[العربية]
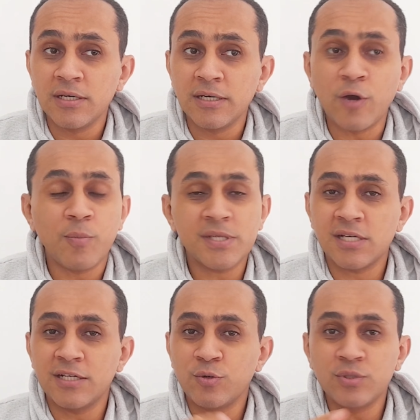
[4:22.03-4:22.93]
او
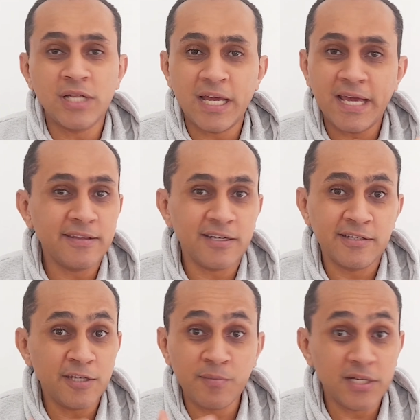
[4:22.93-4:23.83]
مثلا الكود اللي هيهندل
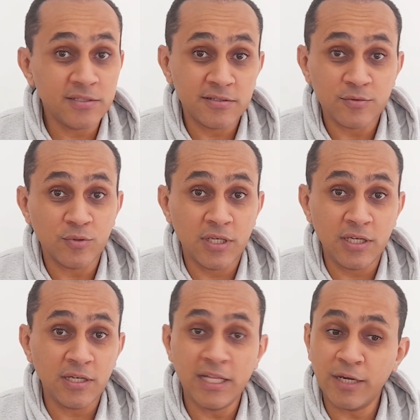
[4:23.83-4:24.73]
التمبلت
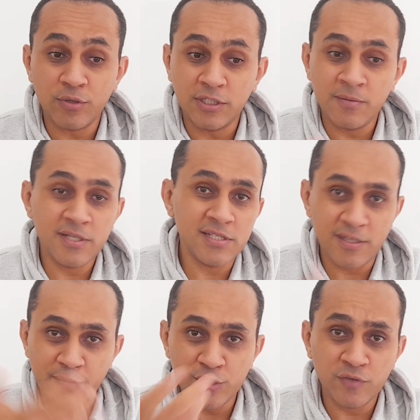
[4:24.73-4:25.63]
اوكي اللانجوج تمبلت
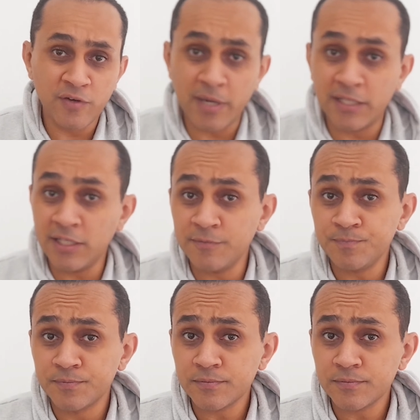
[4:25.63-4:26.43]
زي ما هنشوفها بعدين